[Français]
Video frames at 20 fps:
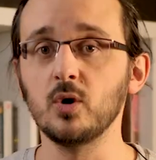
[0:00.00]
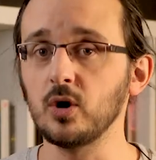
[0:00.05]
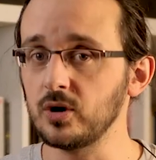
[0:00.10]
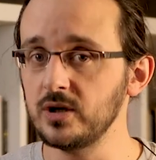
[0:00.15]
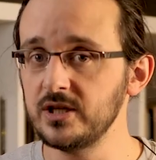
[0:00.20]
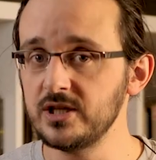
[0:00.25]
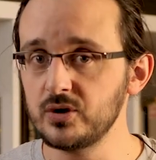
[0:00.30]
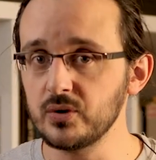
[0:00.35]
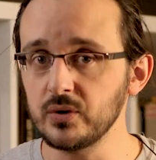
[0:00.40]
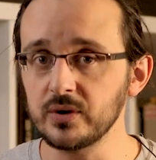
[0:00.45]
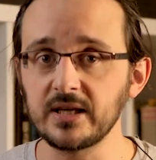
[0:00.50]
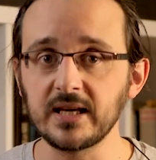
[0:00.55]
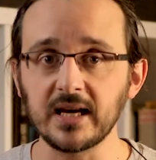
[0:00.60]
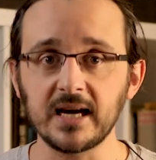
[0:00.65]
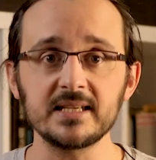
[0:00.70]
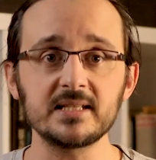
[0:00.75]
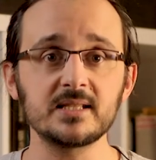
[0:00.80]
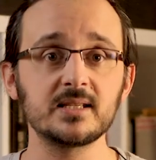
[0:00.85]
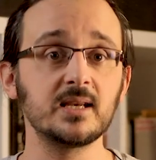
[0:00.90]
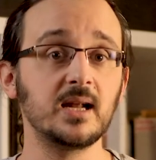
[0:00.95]
religieux qui
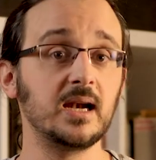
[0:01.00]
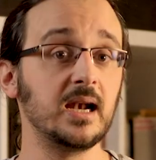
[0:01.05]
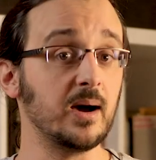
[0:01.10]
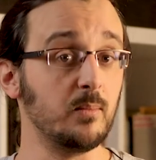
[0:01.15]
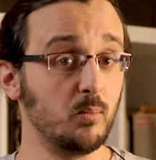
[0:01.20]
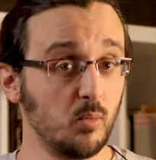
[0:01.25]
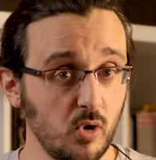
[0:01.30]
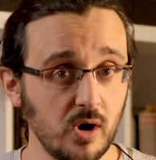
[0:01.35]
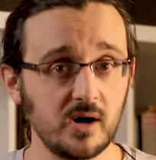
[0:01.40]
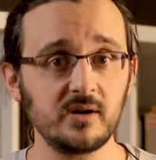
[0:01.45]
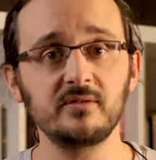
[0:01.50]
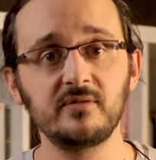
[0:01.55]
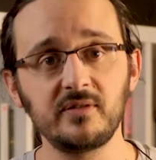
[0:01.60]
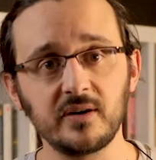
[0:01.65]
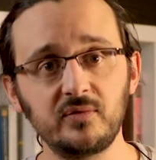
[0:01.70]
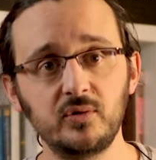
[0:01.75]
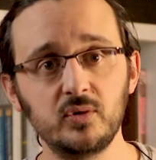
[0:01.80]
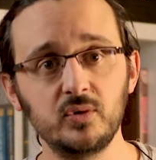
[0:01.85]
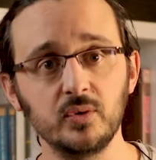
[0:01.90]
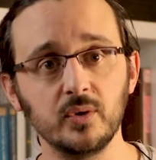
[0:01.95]
reste la moins
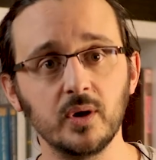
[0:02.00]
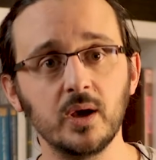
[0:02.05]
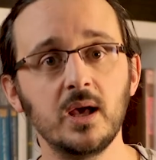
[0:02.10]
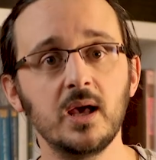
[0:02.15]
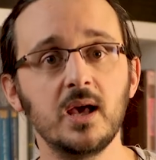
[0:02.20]
farfelue.